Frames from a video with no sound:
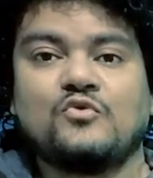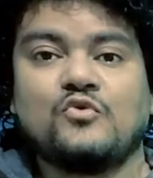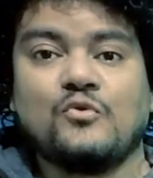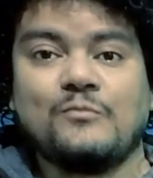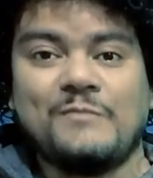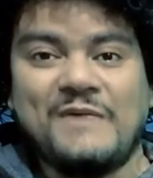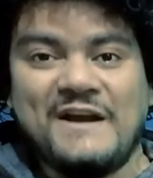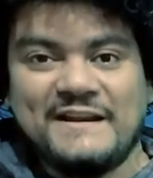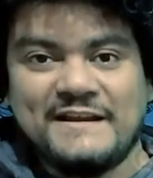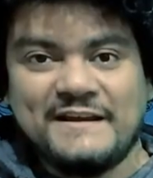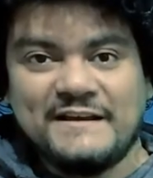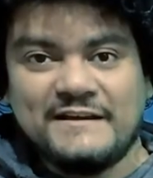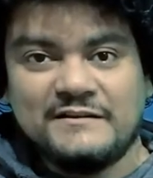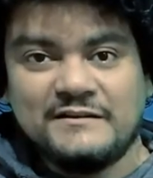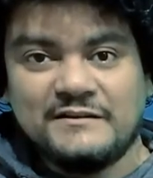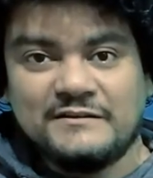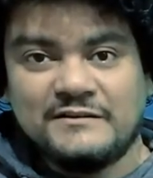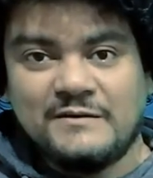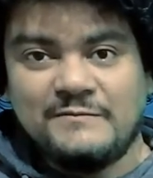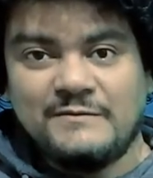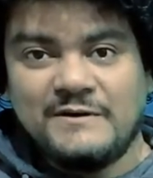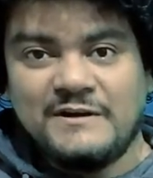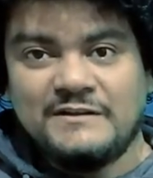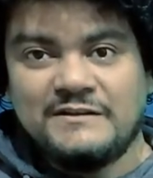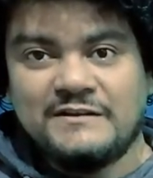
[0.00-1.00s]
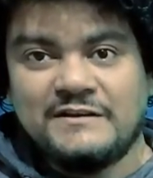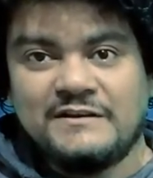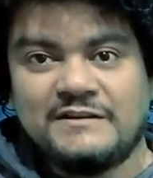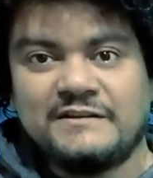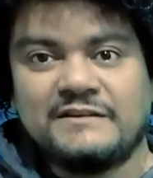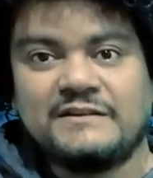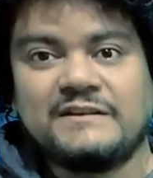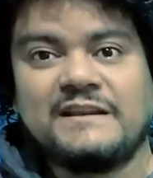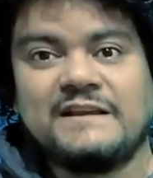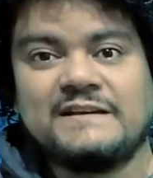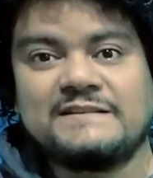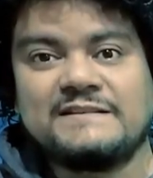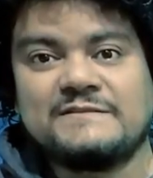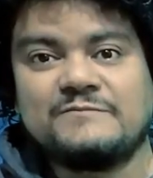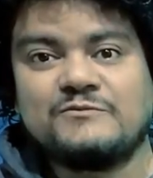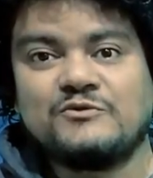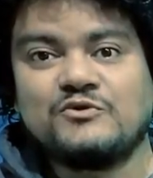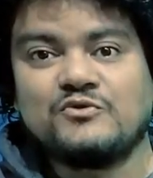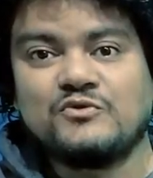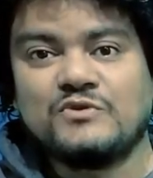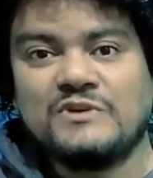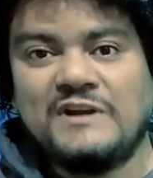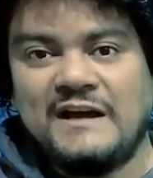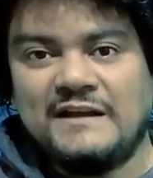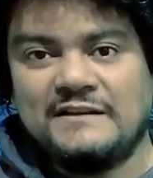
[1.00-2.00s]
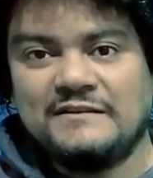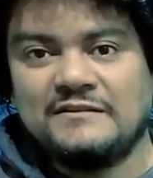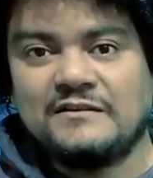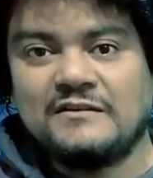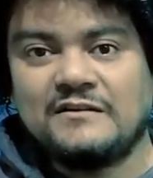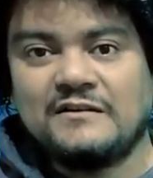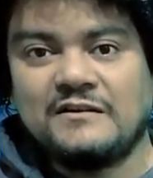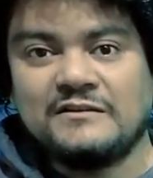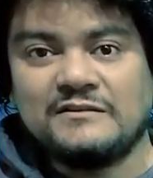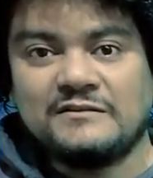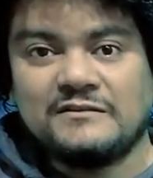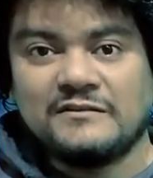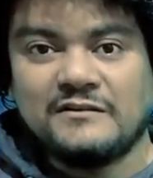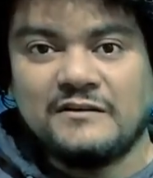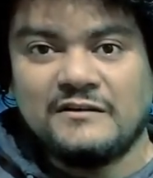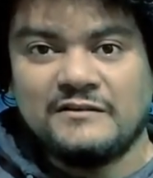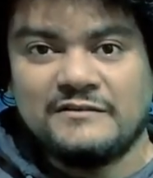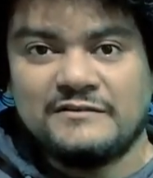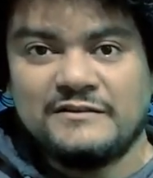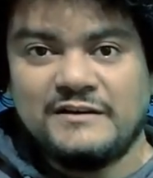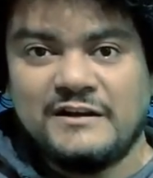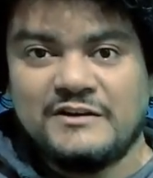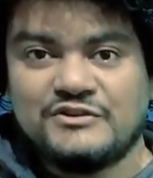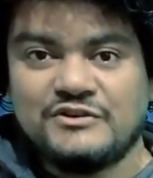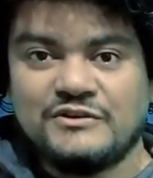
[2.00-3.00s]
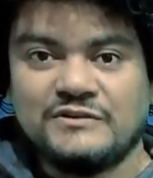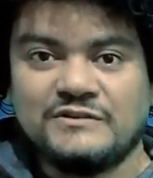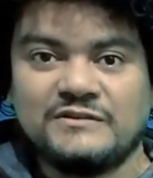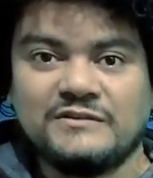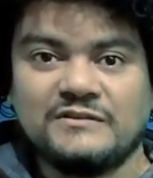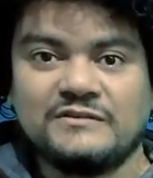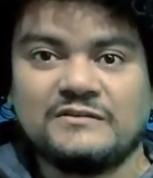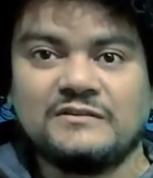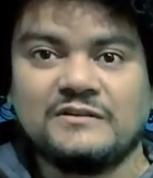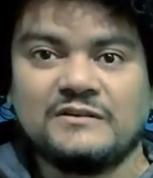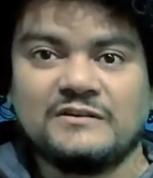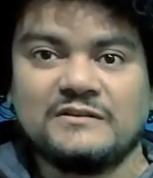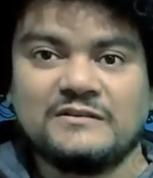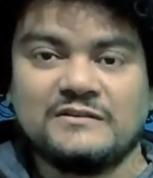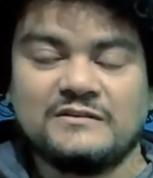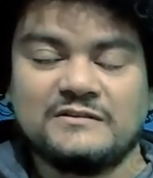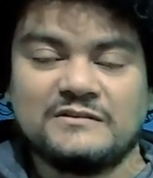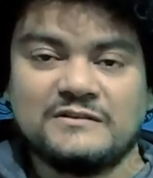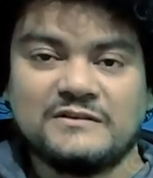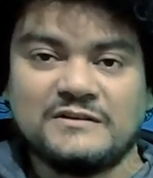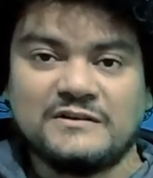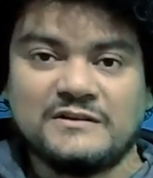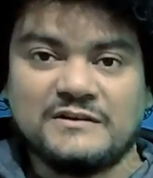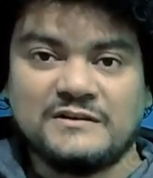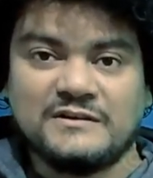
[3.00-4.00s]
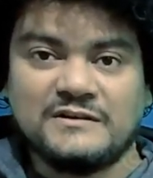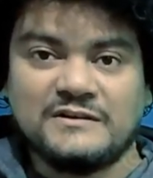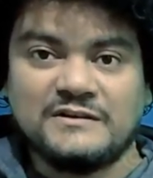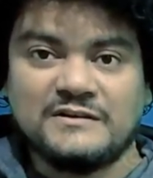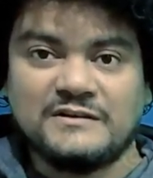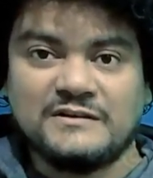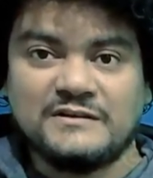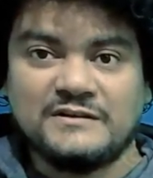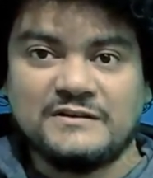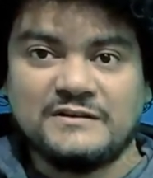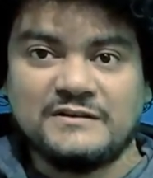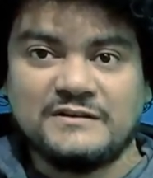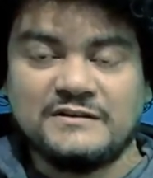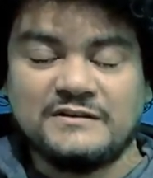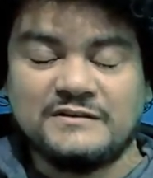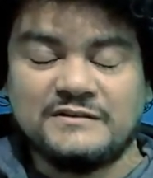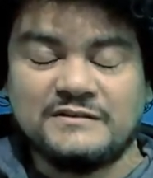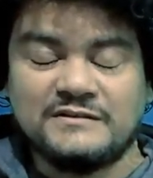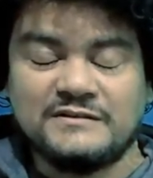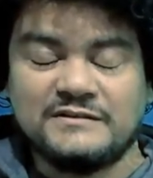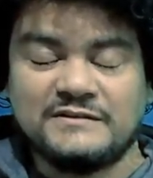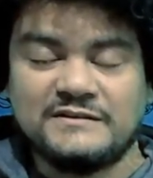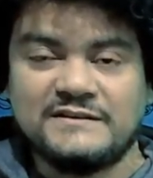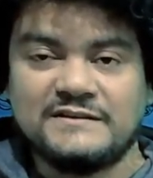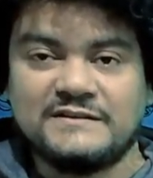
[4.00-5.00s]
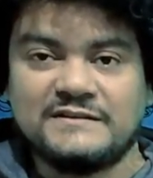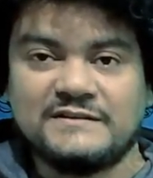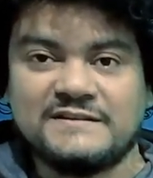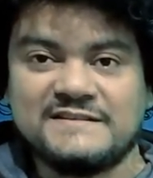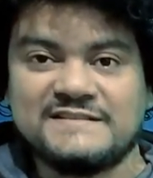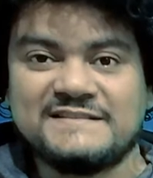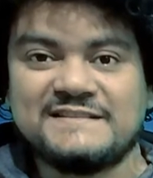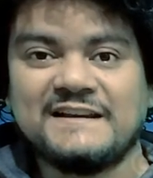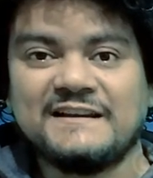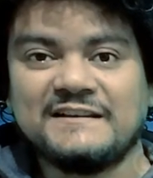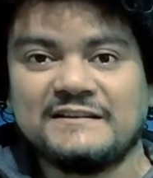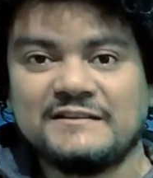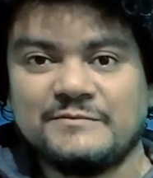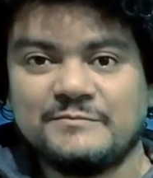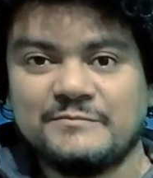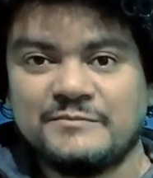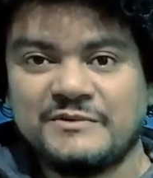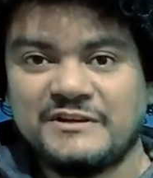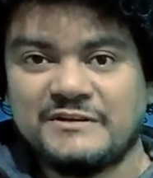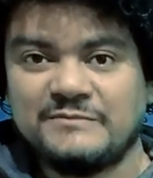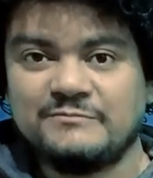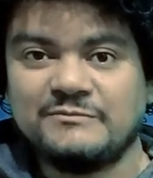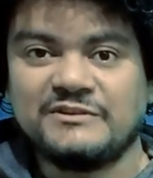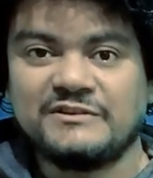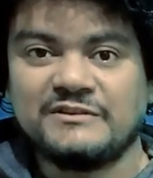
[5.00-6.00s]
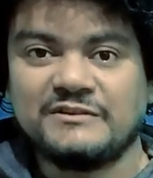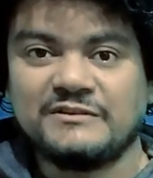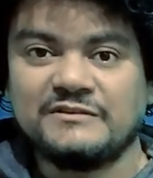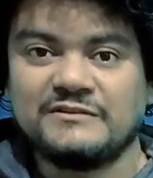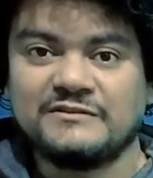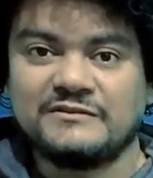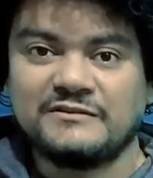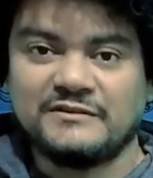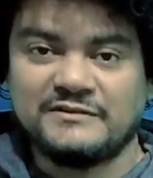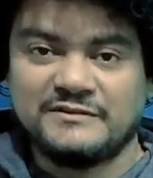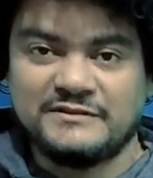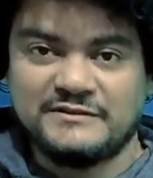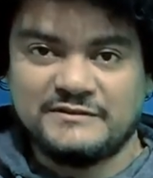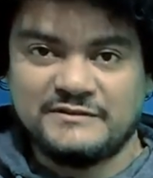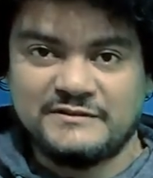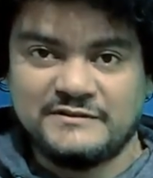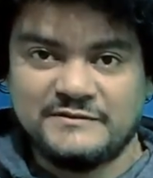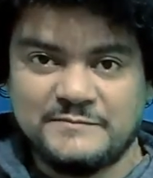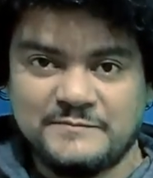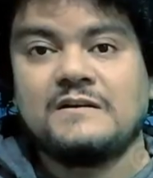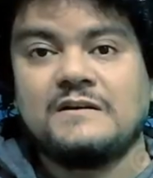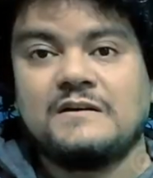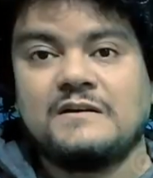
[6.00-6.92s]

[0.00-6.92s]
ومعنى كده طبعا إن لازم يكون عندك خط أرضي عشان تقدر آه، تستخدم خدمة الإنترنت